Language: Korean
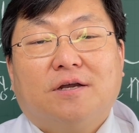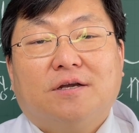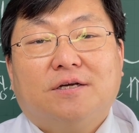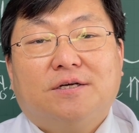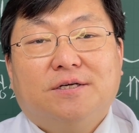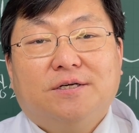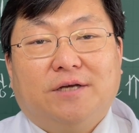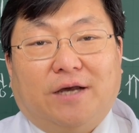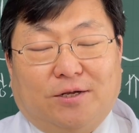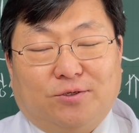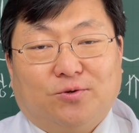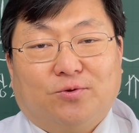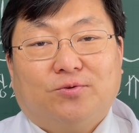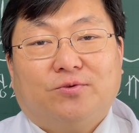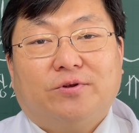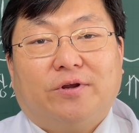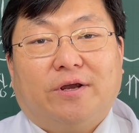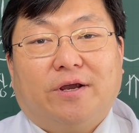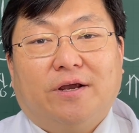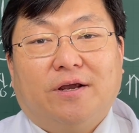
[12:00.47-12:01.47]
그
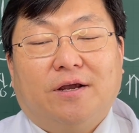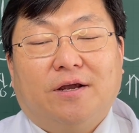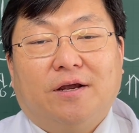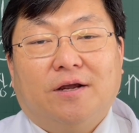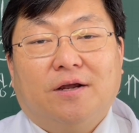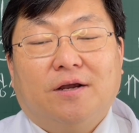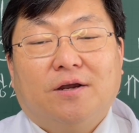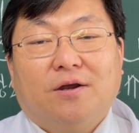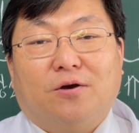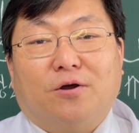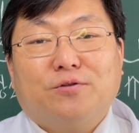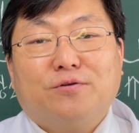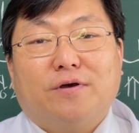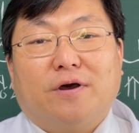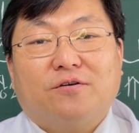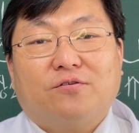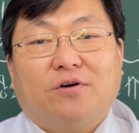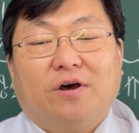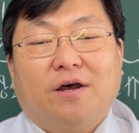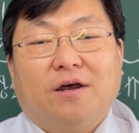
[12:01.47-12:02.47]
가족들의
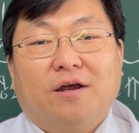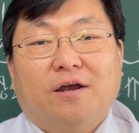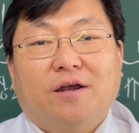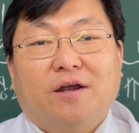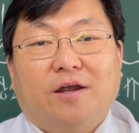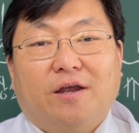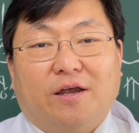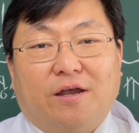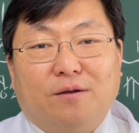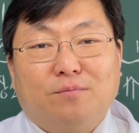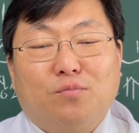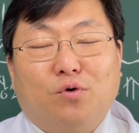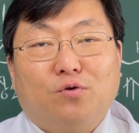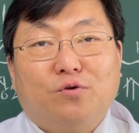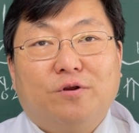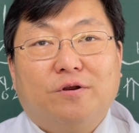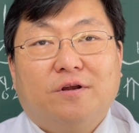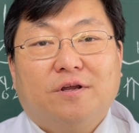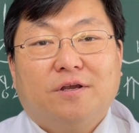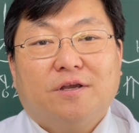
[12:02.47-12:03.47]
건강과
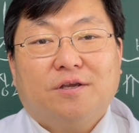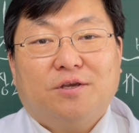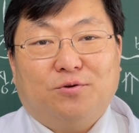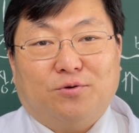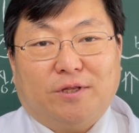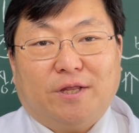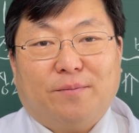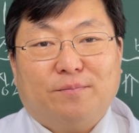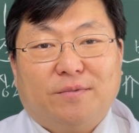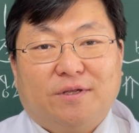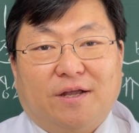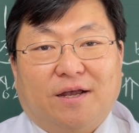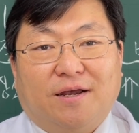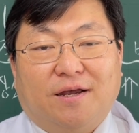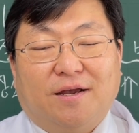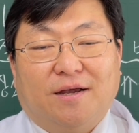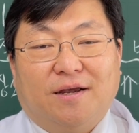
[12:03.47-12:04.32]
행복을 기원합니다.